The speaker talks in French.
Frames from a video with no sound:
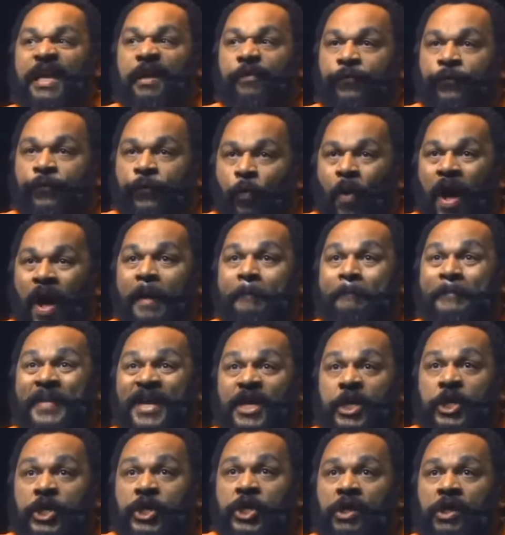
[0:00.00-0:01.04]
il faut un
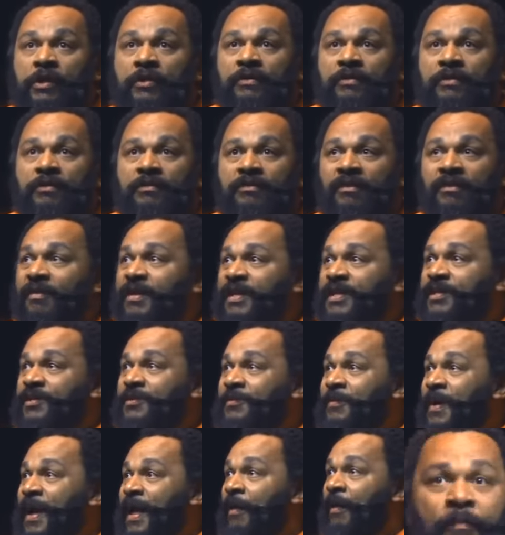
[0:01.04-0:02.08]
méchant dans
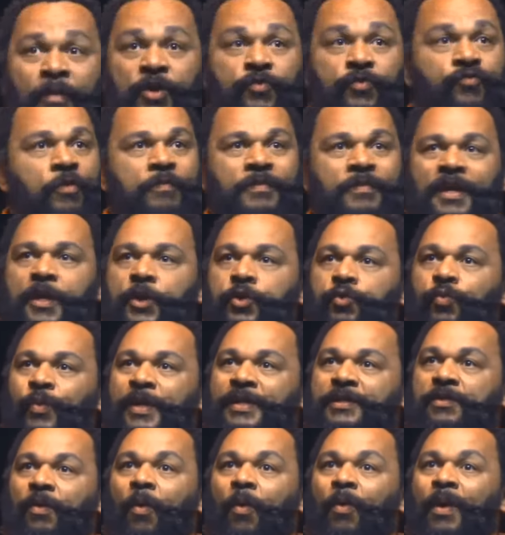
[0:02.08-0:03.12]
l'histoire. Moi, je veux bien
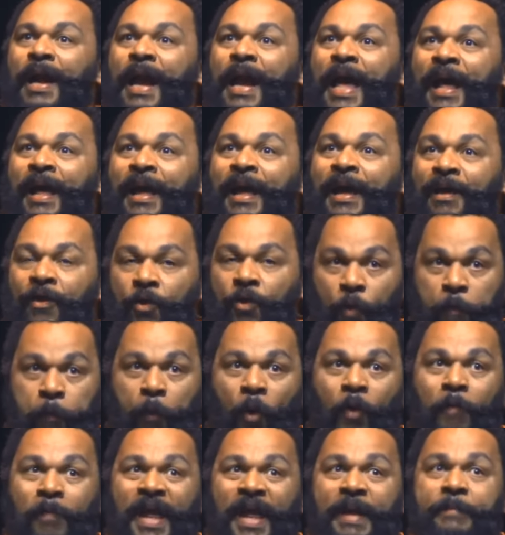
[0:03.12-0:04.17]
jouer ce rôle-là. Le
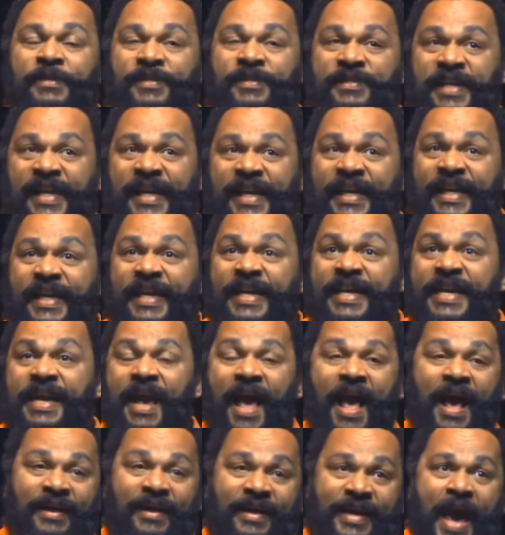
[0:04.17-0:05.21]
problème, c'est qui
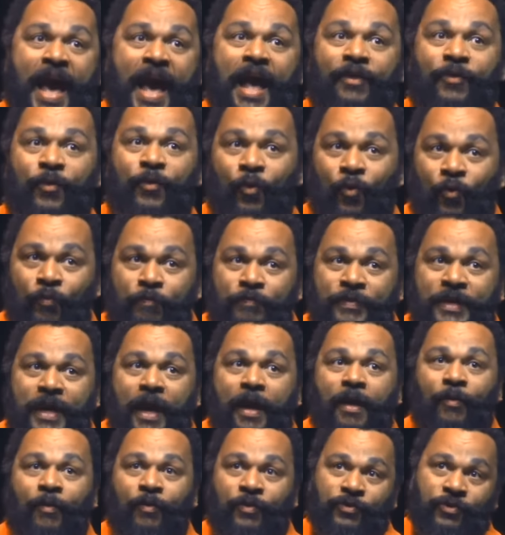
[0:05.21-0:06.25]
incarne le
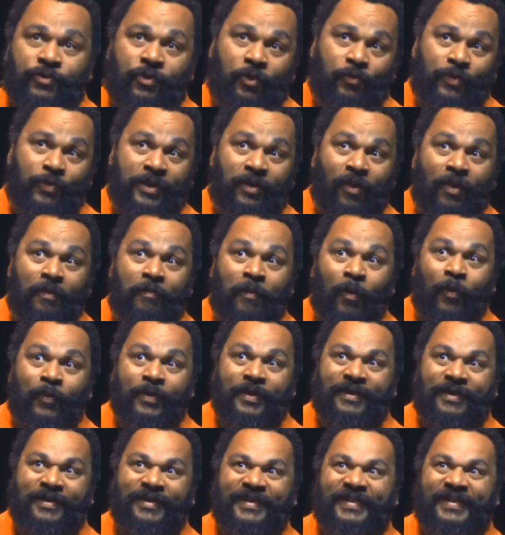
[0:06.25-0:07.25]
bien aujourd'hui dans le monde